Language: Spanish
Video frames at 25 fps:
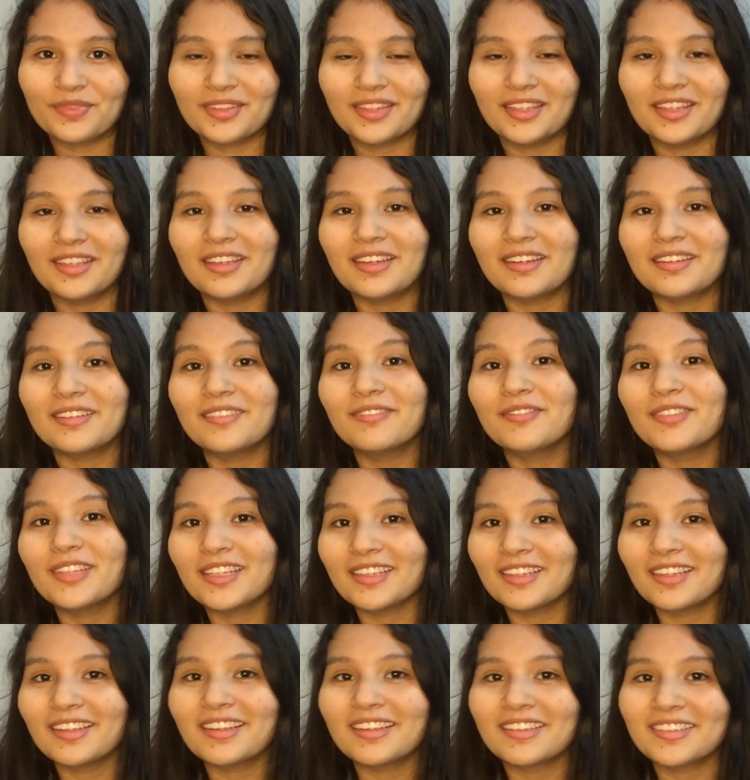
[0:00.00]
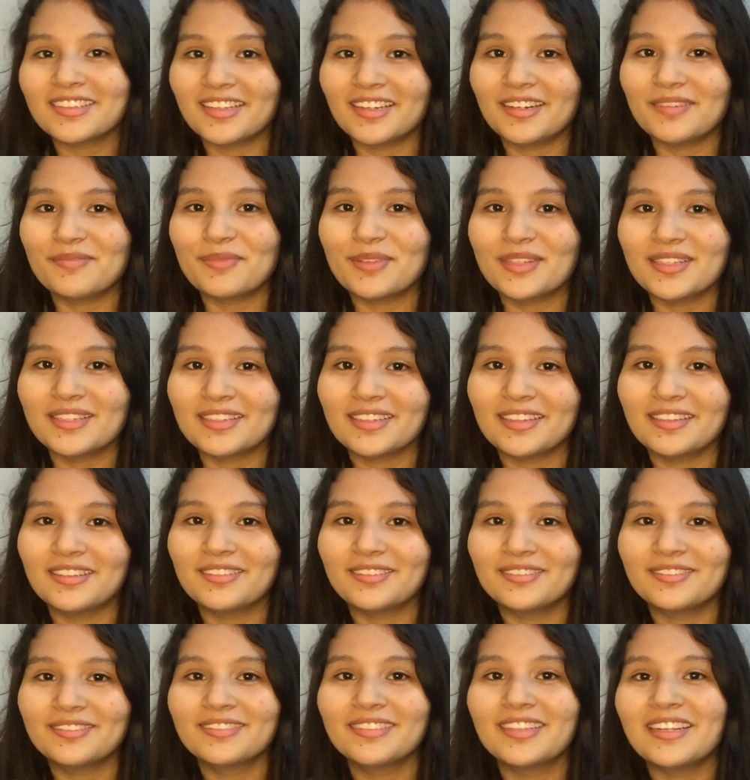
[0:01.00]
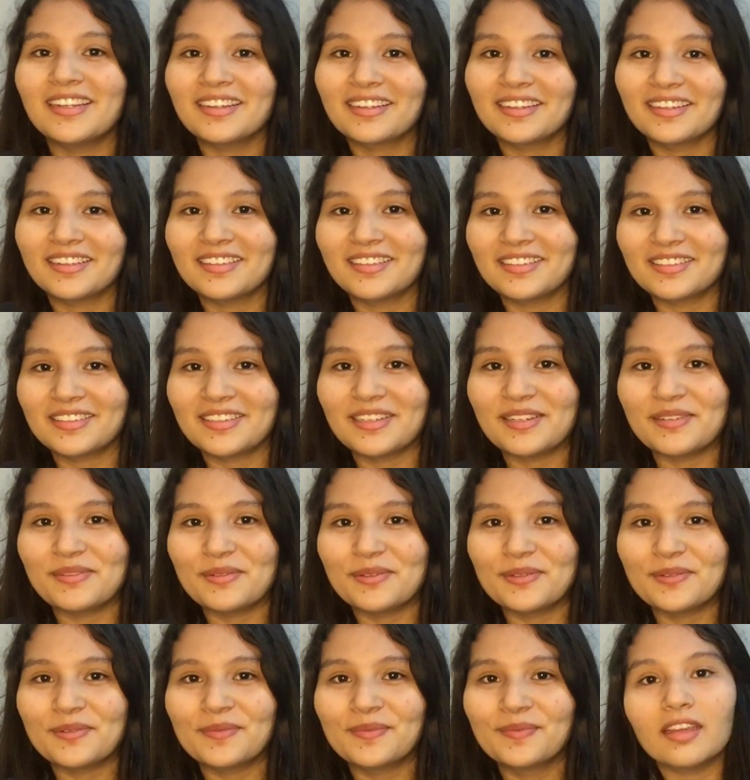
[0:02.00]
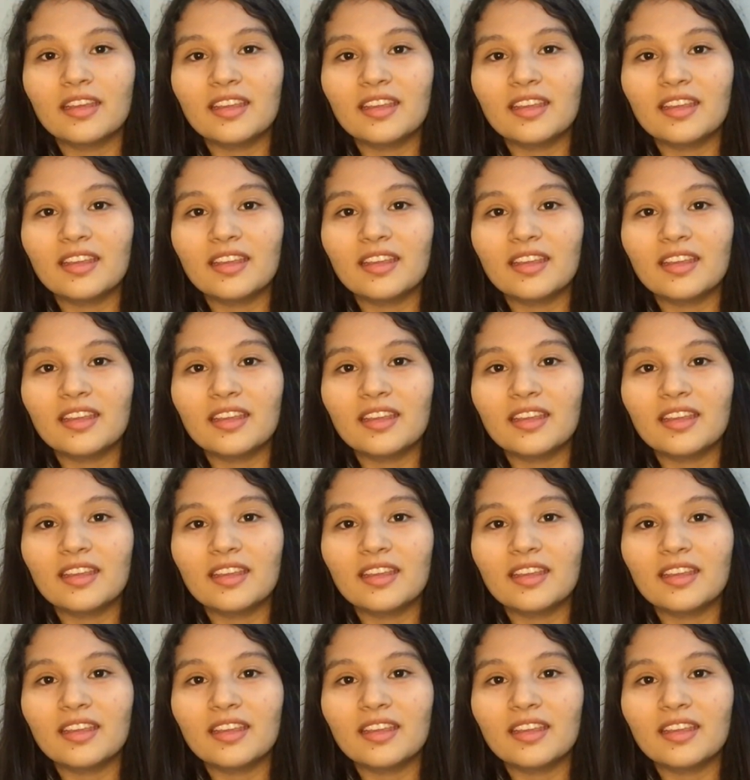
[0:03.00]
Y ya, ya sé qué estarán pensando, de la que se salvó.